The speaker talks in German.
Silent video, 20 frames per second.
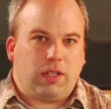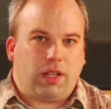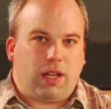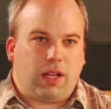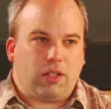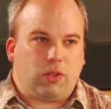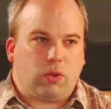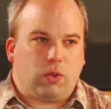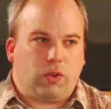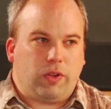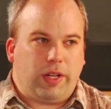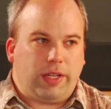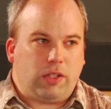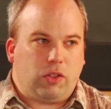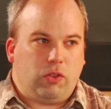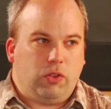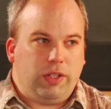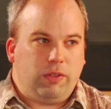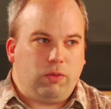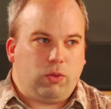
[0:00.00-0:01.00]
Also Glenn
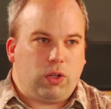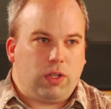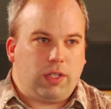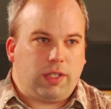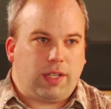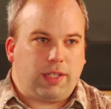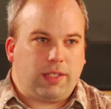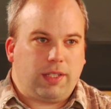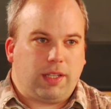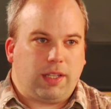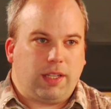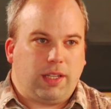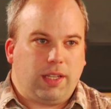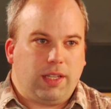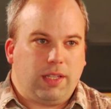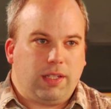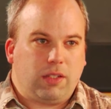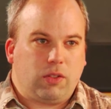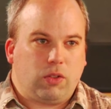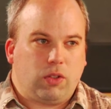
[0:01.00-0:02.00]
Greenwald hat ja
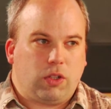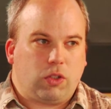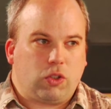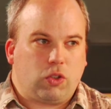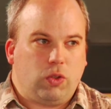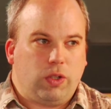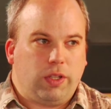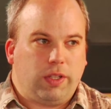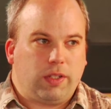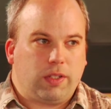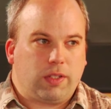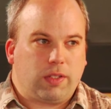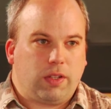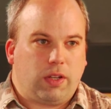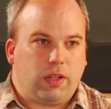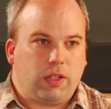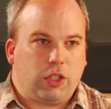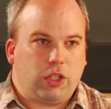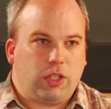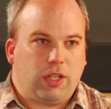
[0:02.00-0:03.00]
geredet und auch Julian
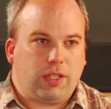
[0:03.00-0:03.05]
Assange